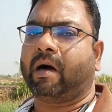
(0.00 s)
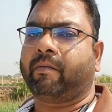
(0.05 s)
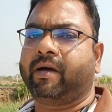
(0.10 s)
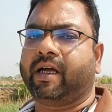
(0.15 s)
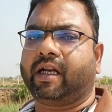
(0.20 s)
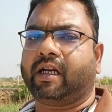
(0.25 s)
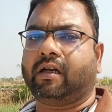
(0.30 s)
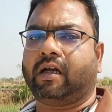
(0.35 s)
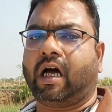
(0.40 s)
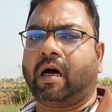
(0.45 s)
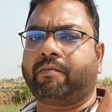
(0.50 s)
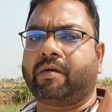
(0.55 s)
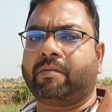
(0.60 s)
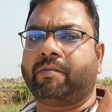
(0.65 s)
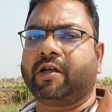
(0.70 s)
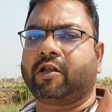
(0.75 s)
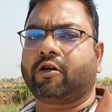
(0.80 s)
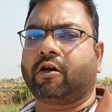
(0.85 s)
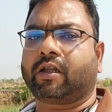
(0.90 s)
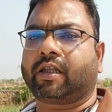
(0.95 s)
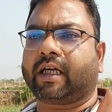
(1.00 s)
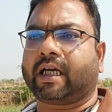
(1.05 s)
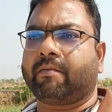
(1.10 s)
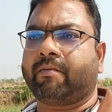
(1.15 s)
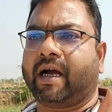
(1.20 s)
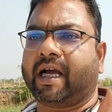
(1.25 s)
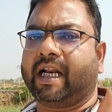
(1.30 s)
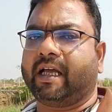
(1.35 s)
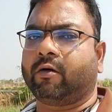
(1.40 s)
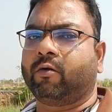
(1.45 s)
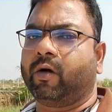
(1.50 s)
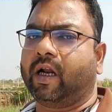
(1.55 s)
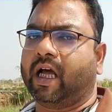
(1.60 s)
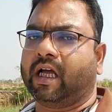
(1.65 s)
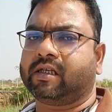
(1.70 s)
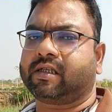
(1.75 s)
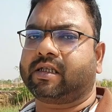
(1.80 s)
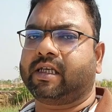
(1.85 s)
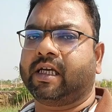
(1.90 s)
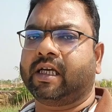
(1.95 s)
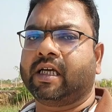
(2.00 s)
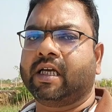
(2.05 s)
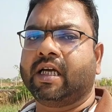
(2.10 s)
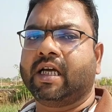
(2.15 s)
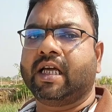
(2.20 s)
পাবেন আপনি ভিতর থেকে বাইরে ঘুরে আসতে